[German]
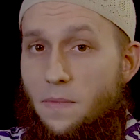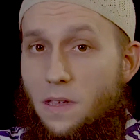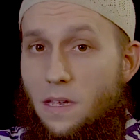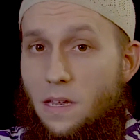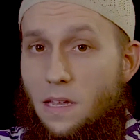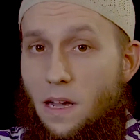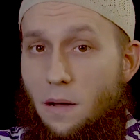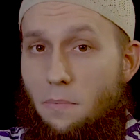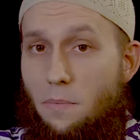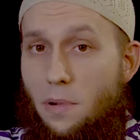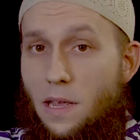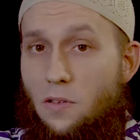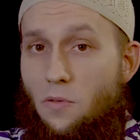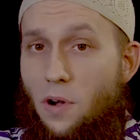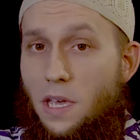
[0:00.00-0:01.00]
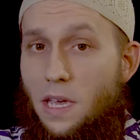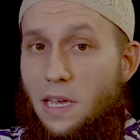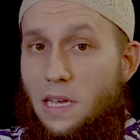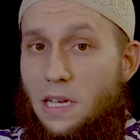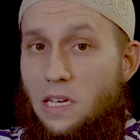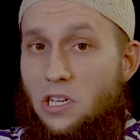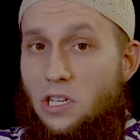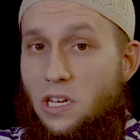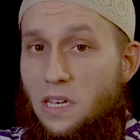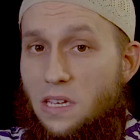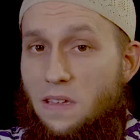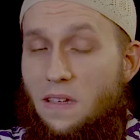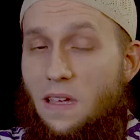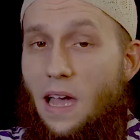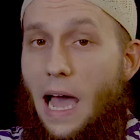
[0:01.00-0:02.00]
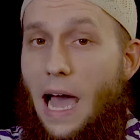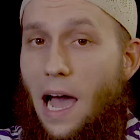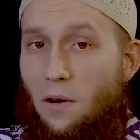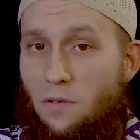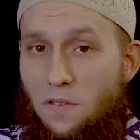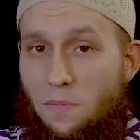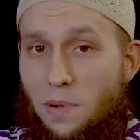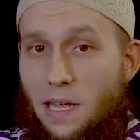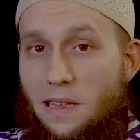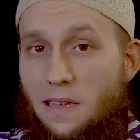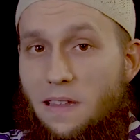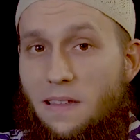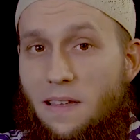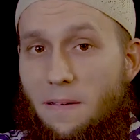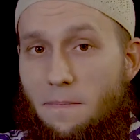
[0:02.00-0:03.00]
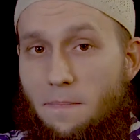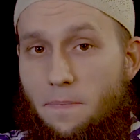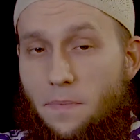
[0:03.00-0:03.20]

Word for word: in ihrem Plädoyer geschickt ausblendete.